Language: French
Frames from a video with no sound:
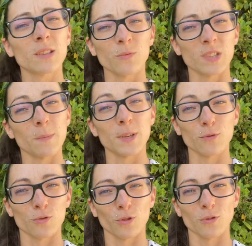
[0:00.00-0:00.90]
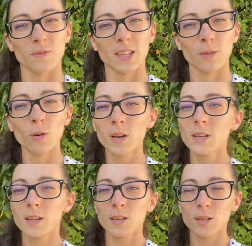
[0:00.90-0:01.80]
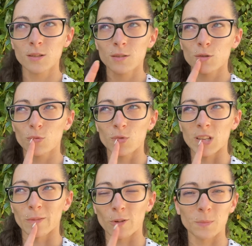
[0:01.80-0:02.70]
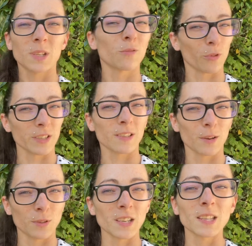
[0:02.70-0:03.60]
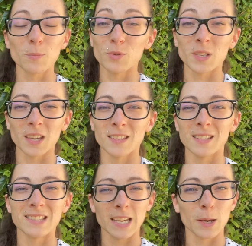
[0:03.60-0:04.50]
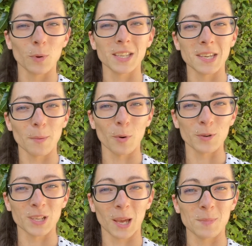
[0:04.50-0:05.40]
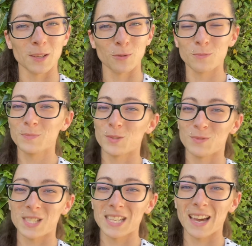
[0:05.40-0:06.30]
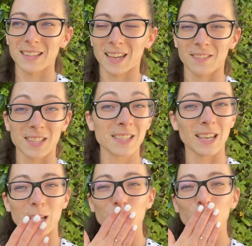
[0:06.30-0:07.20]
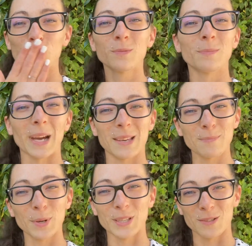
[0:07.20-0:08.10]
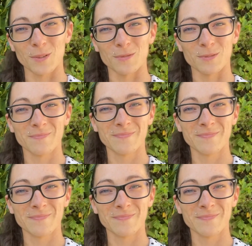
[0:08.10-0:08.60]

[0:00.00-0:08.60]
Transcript: vous aimez ce genre de vidéo je vous informe qu'il faut rester connecté puisqu'il y a des DIY qui approchent très bientôt. Je vous dis à très vite et bye, prenez soin de vous.